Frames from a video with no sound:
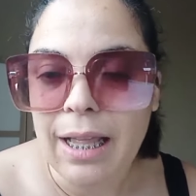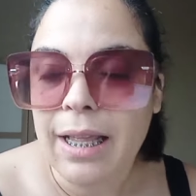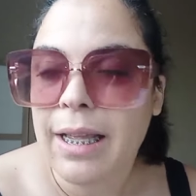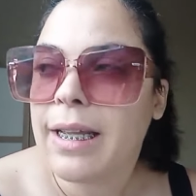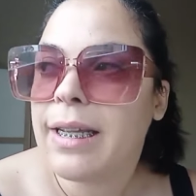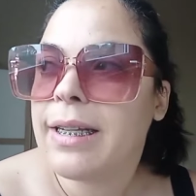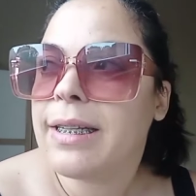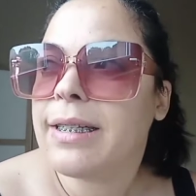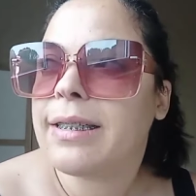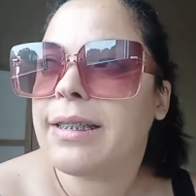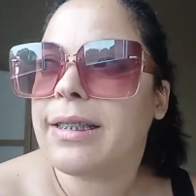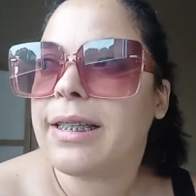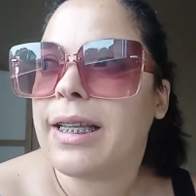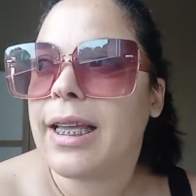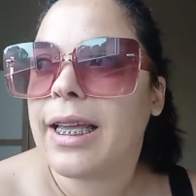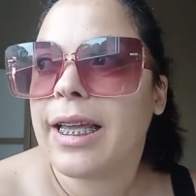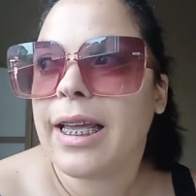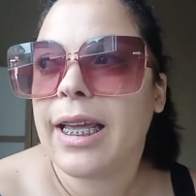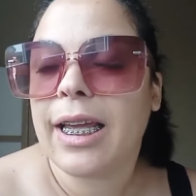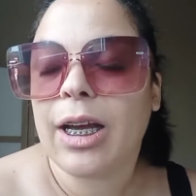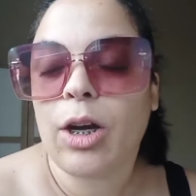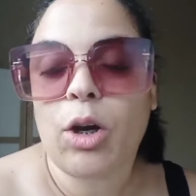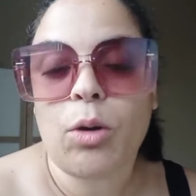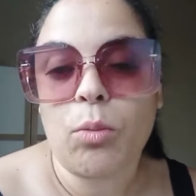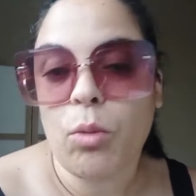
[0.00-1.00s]
Se
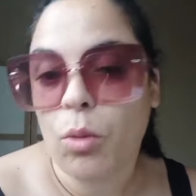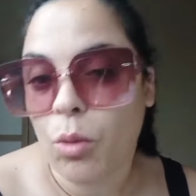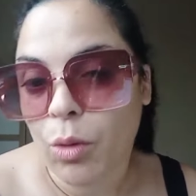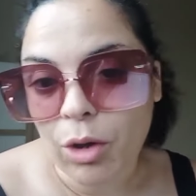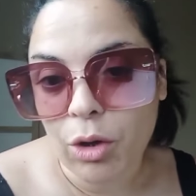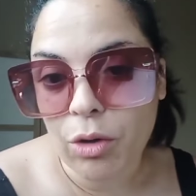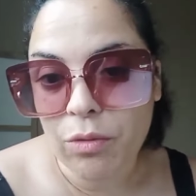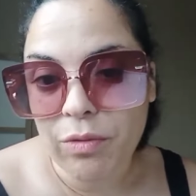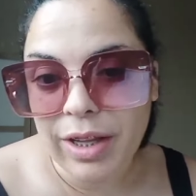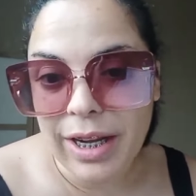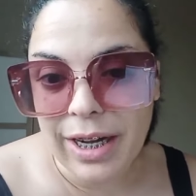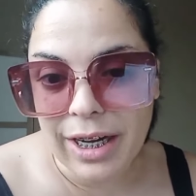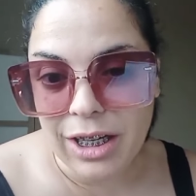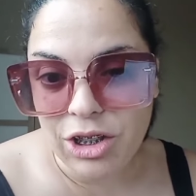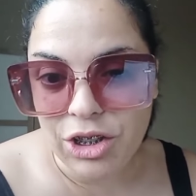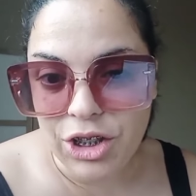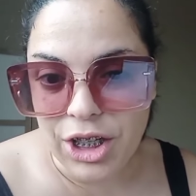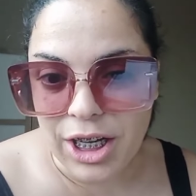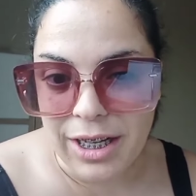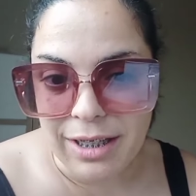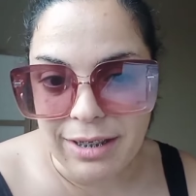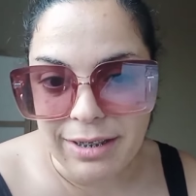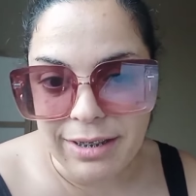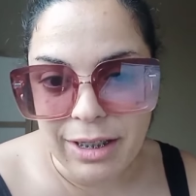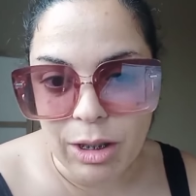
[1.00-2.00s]
comunque non verrà
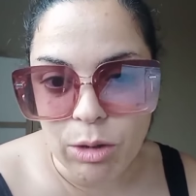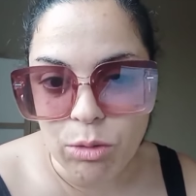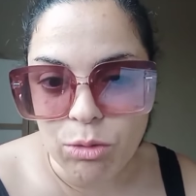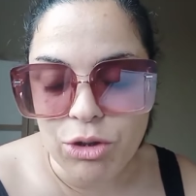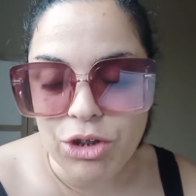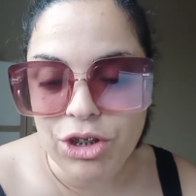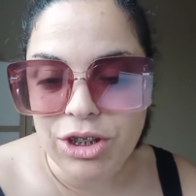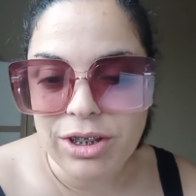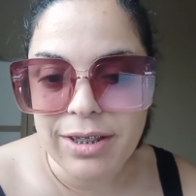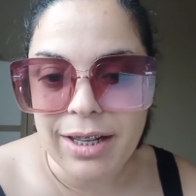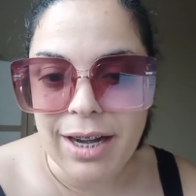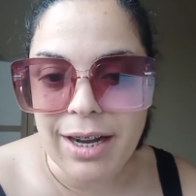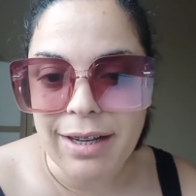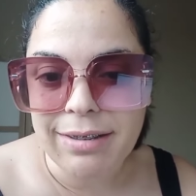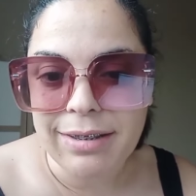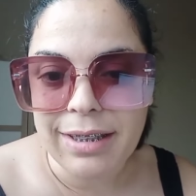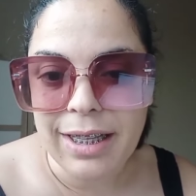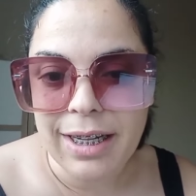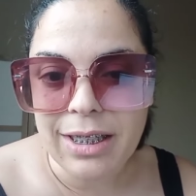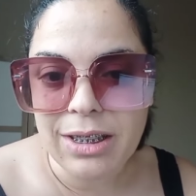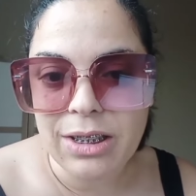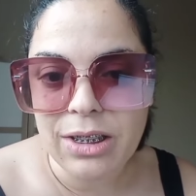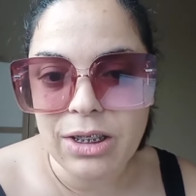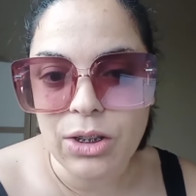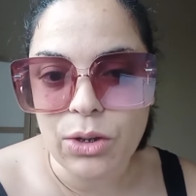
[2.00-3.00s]
gente o non ci sarà
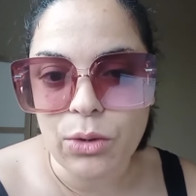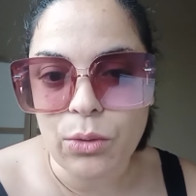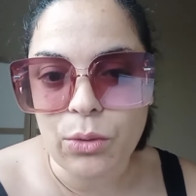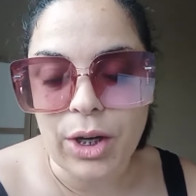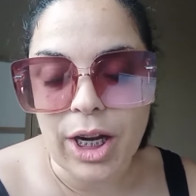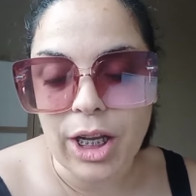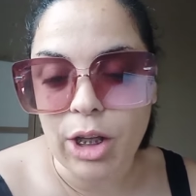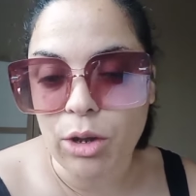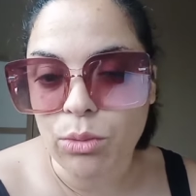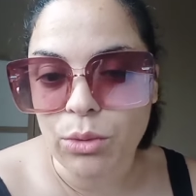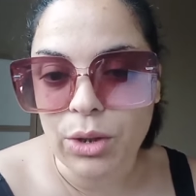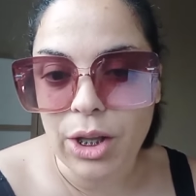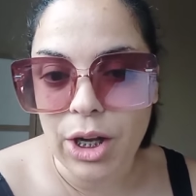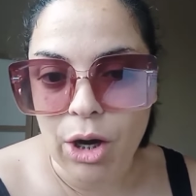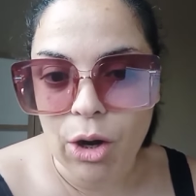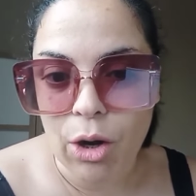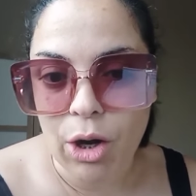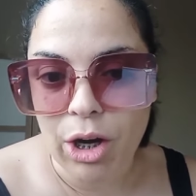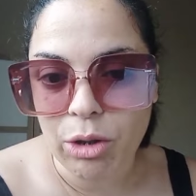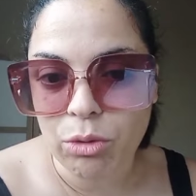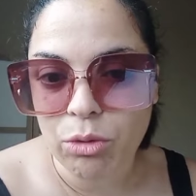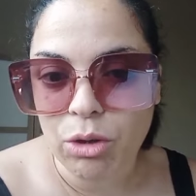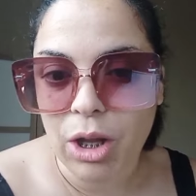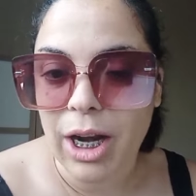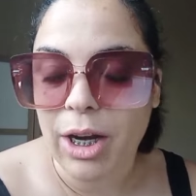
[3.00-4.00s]
interazione, chiuderò
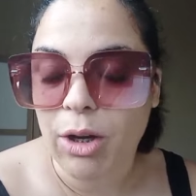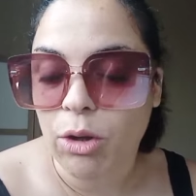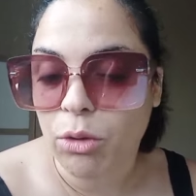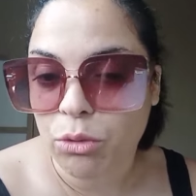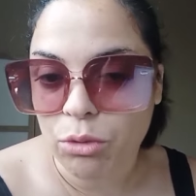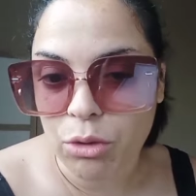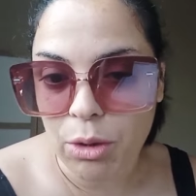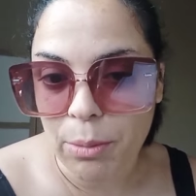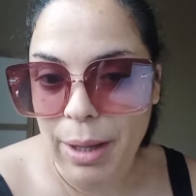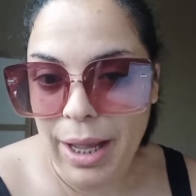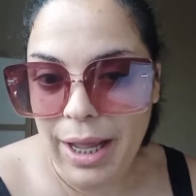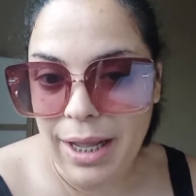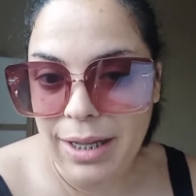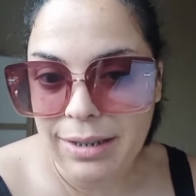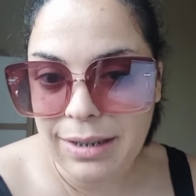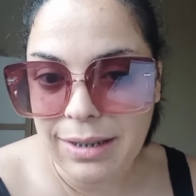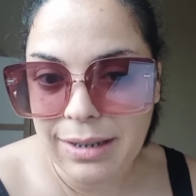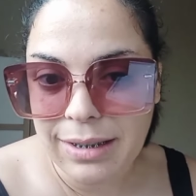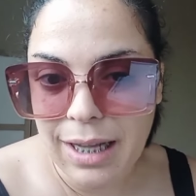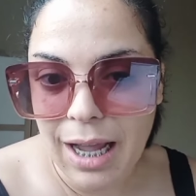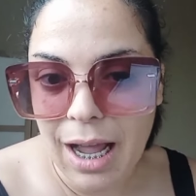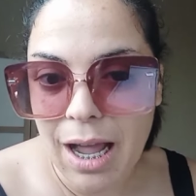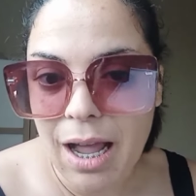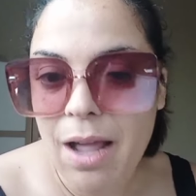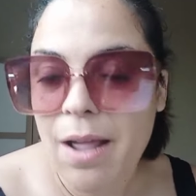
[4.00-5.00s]
alle otto e
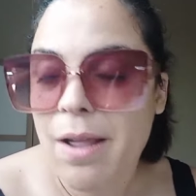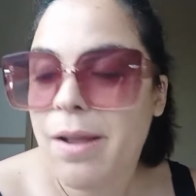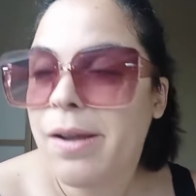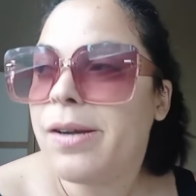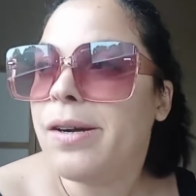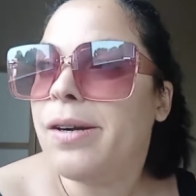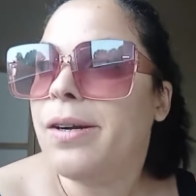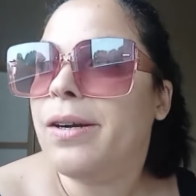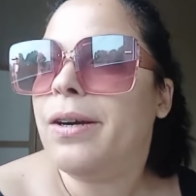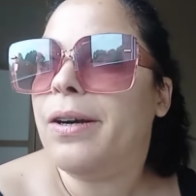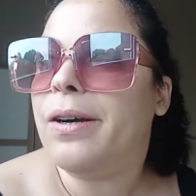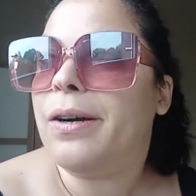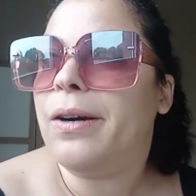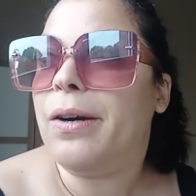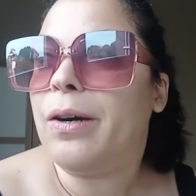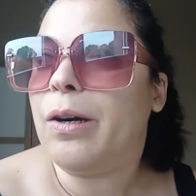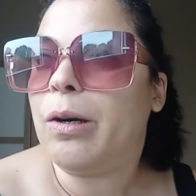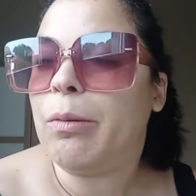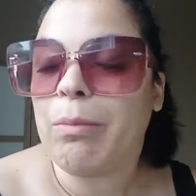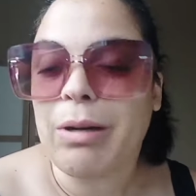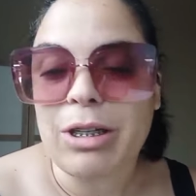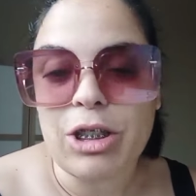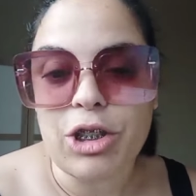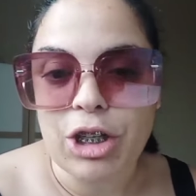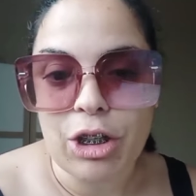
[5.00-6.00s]
mezza eh,
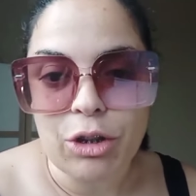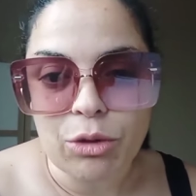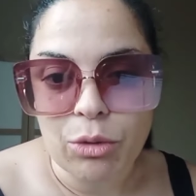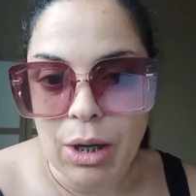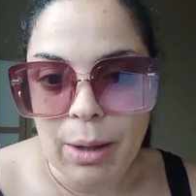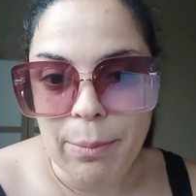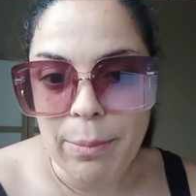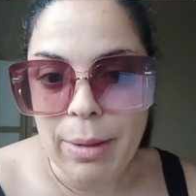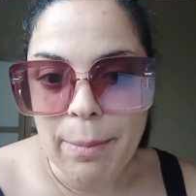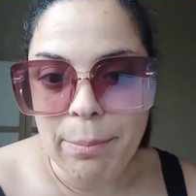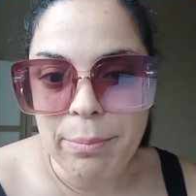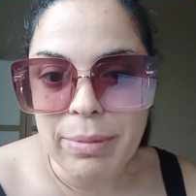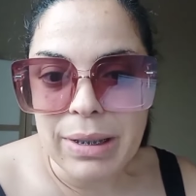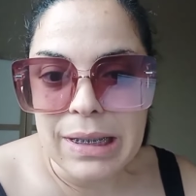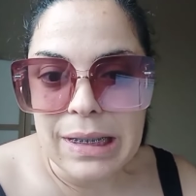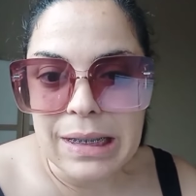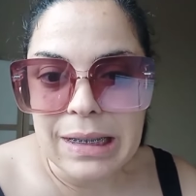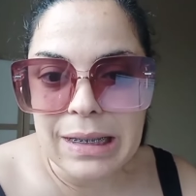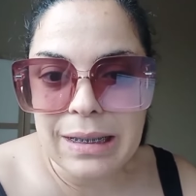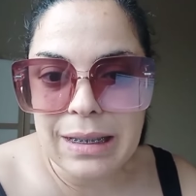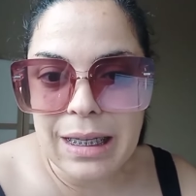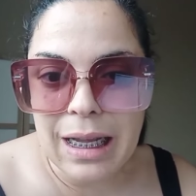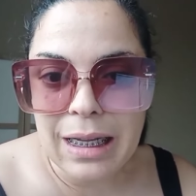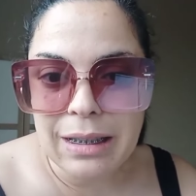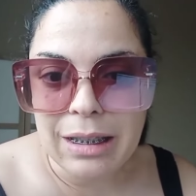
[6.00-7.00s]
mangiando la mia
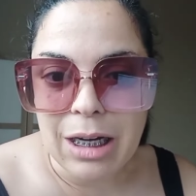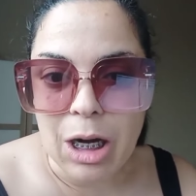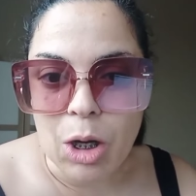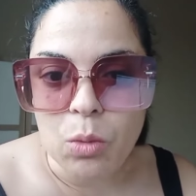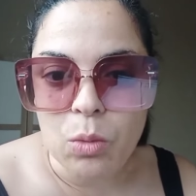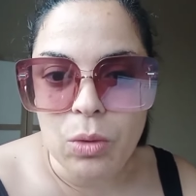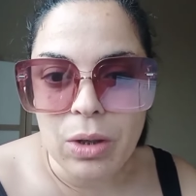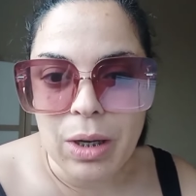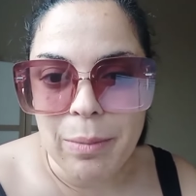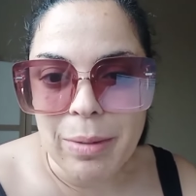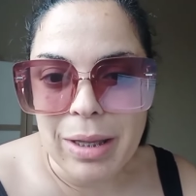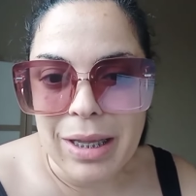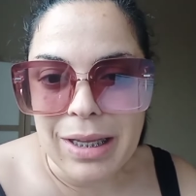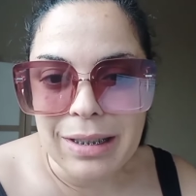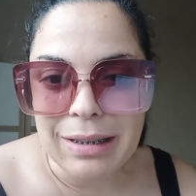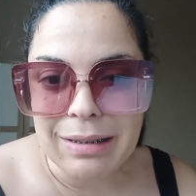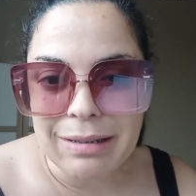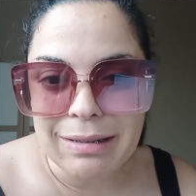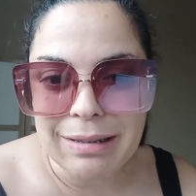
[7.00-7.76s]
pizza tranquillamente,